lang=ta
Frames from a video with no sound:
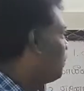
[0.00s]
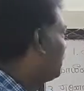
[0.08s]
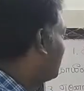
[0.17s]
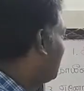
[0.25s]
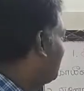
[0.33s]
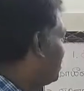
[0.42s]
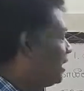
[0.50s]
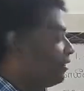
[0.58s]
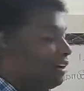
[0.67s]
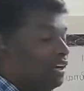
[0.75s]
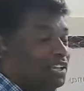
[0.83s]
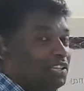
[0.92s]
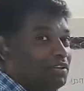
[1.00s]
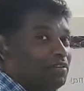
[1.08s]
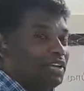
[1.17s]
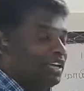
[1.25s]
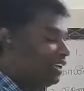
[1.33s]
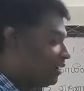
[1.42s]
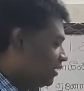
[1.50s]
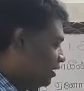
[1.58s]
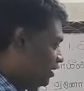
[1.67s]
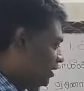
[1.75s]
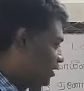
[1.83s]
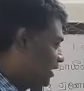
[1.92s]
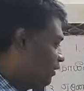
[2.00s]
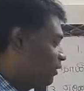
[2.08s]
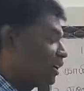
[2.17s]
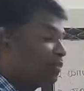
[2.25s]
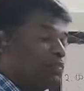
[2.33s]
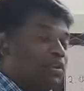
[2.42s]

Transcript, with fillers: பட்டணம் கட்டி வாழ்கிறத விட தேவனுக்கு